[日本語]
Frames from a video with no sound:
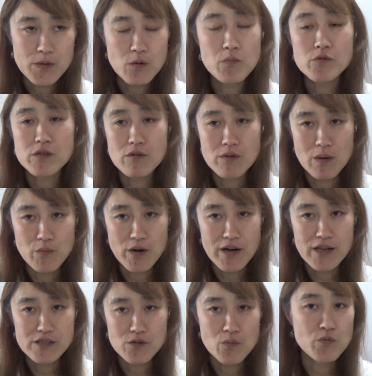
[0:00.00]
思ってるかもわ
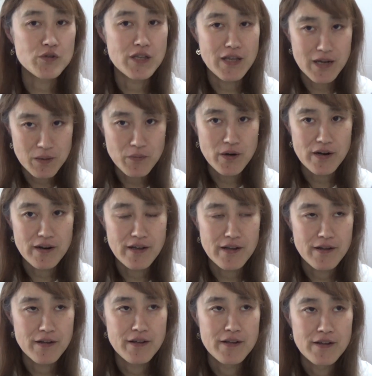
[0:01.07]
からへんし、思ってないかもわからへ
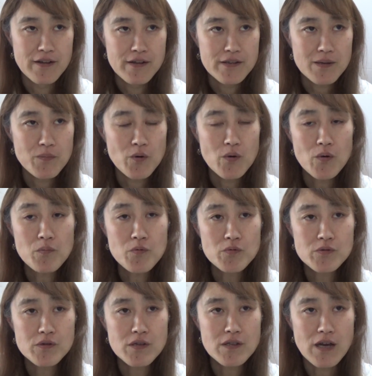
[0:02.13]
ん。でも
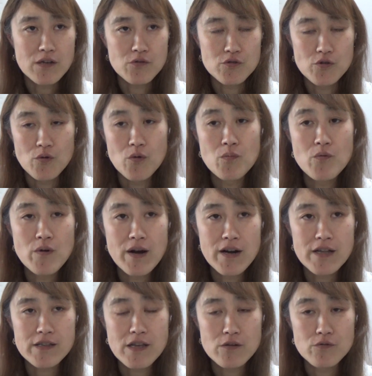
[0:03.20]
思ってないのに思
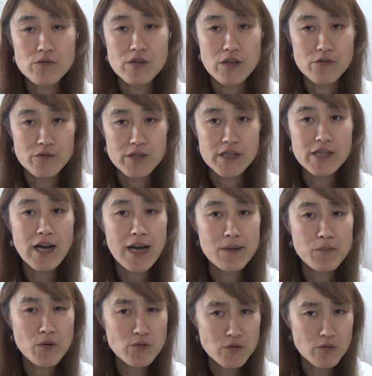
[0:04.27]
われてるっていう被害
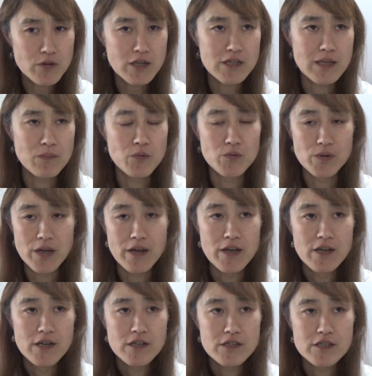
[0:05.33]
妄想的なもんで
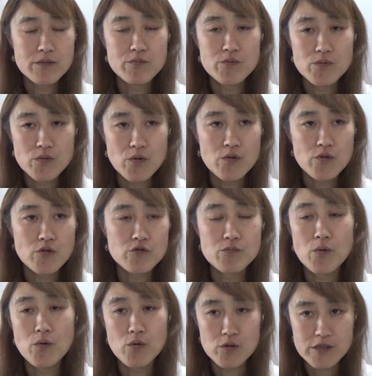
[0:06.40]
自分の欲
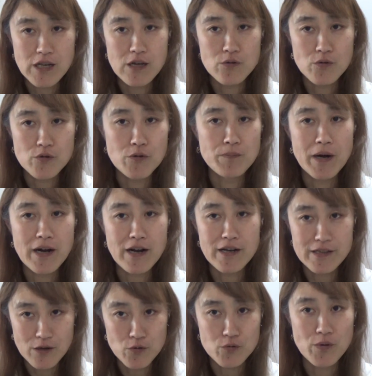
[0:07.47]
望を抑えるほど馬鹿
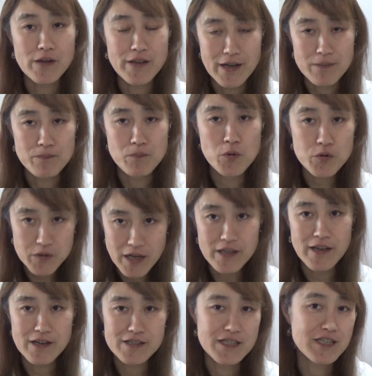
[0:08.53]
げたことはない。もった
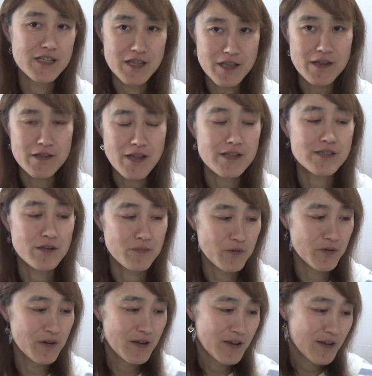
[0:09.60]
いない。生きてて。ってあっちゃ思う。